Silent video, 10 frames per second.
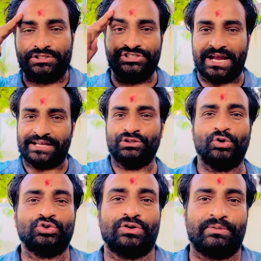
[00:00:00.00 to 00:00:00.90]
जय हिंद
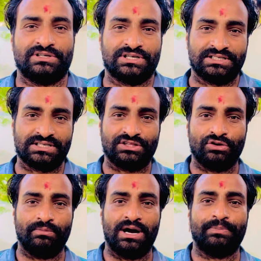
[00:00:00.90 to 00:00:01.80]
दोस्तों नमस्कार
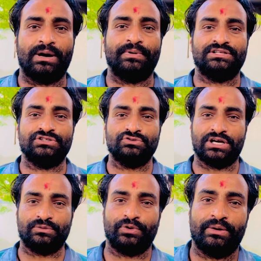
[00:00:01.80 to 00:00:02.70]
साथियों मैं आपका अपना चीनू
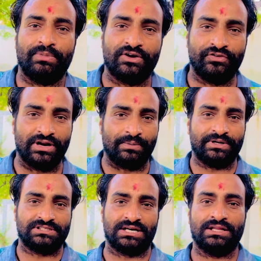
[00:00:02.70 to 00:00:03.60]
सैदपुर एक बार फिर
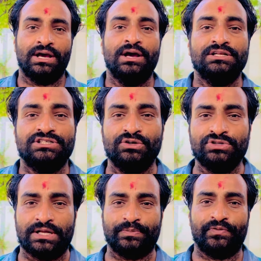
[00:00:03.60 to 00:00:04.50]
आपके साथ चीनू
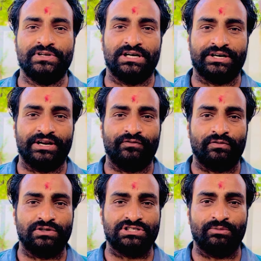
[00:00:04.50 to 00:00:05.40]
सैदपुर फिजिकल ट्रेनिंग
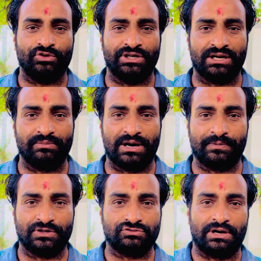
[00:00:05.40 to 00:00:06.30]
फाउंडेशन मोदीनगर में
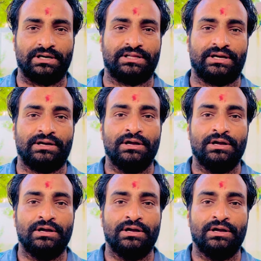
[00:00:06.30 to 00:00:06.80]
आपका स्वागत है